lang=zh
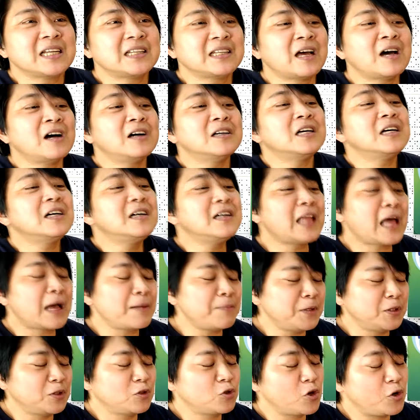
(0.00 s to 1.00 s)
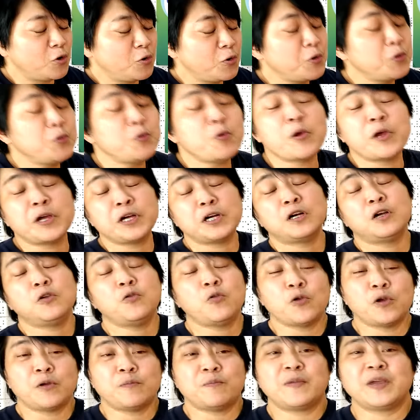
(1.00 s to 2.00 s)
然后喝他们水会越喝
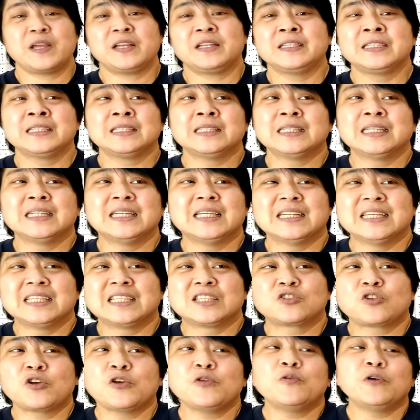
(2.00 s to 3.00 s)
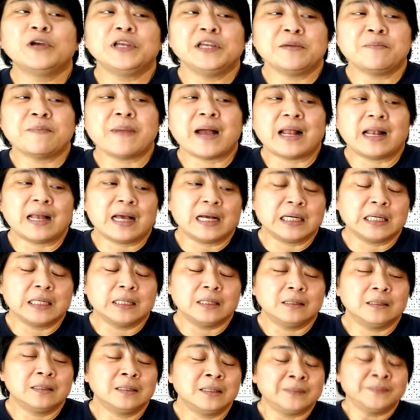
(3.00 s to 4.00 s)
越美。所以我也买来喝
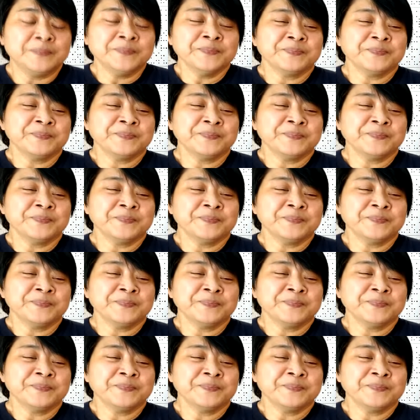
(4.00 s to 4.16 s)
了。